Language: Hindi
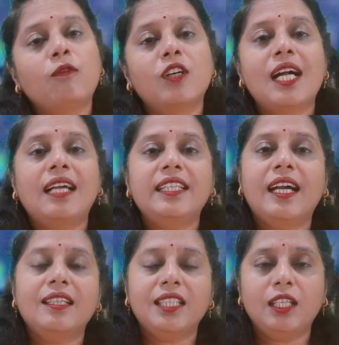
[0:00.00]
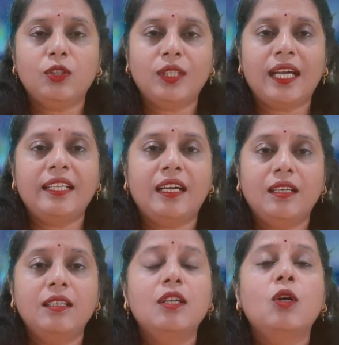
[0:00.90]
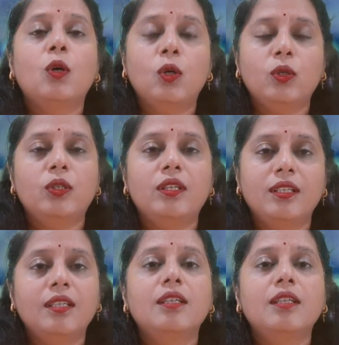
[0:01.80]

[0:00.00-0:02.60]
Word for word: वो खाली हाथ ही लौट आया और